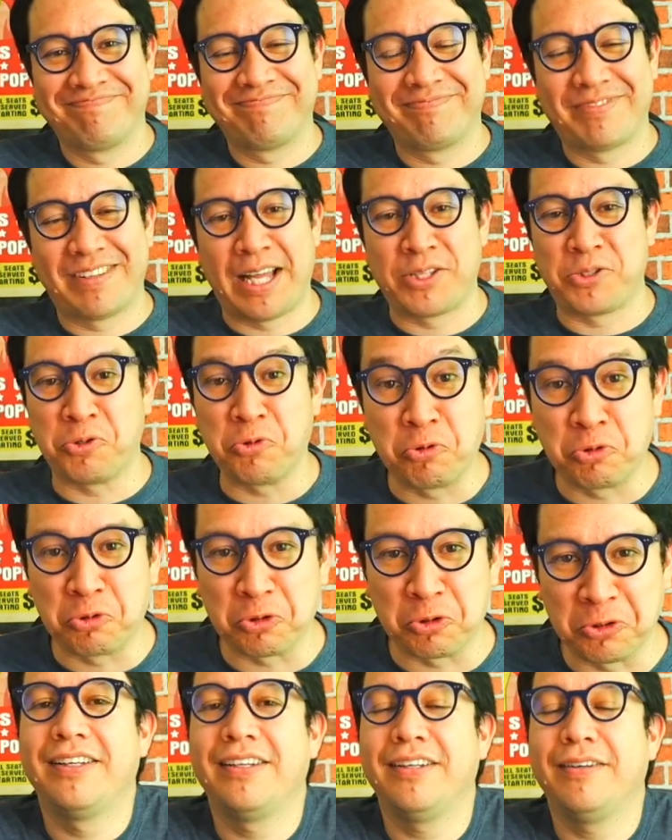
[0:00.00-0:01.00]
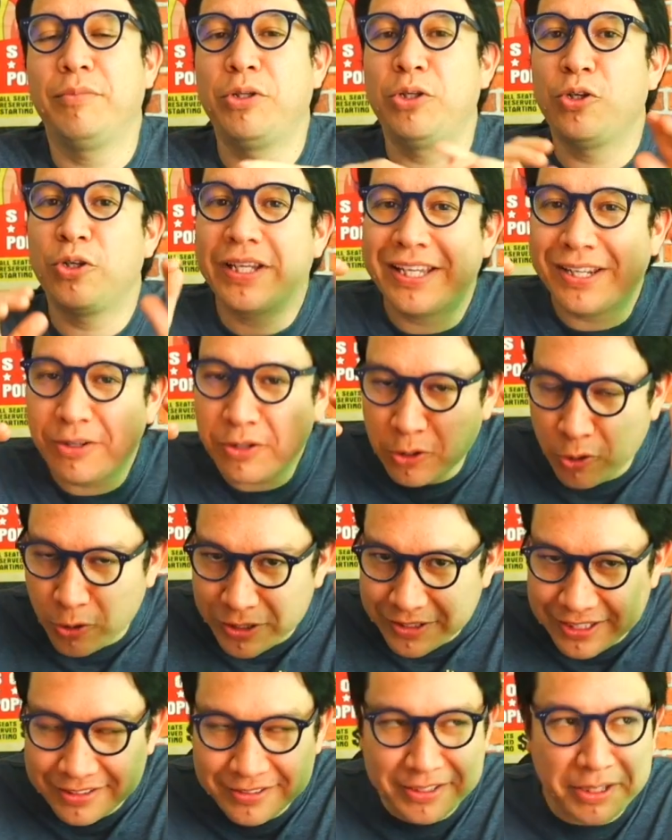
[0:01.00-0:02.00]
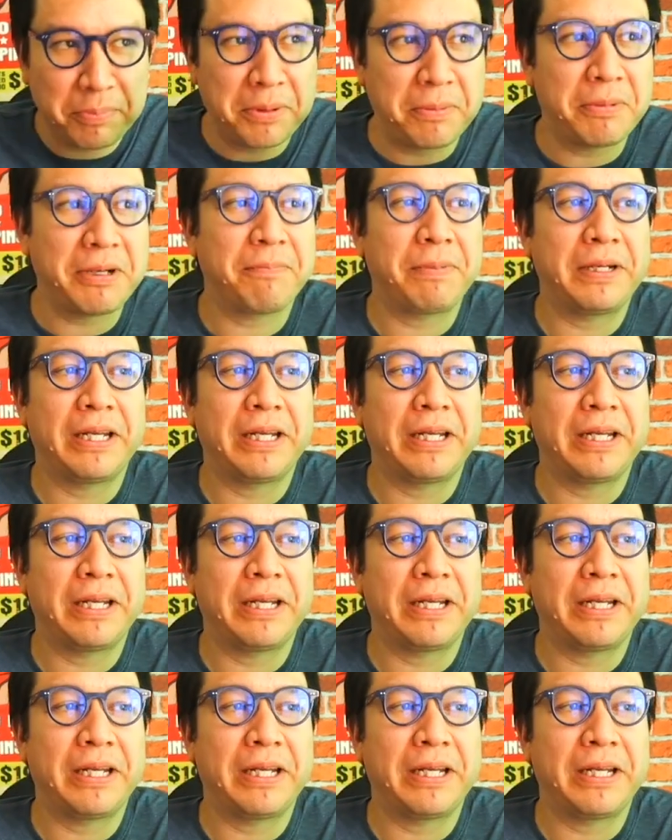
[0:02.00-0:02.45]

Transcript: A su gusto. Bueno, y creo que con estas tres primeras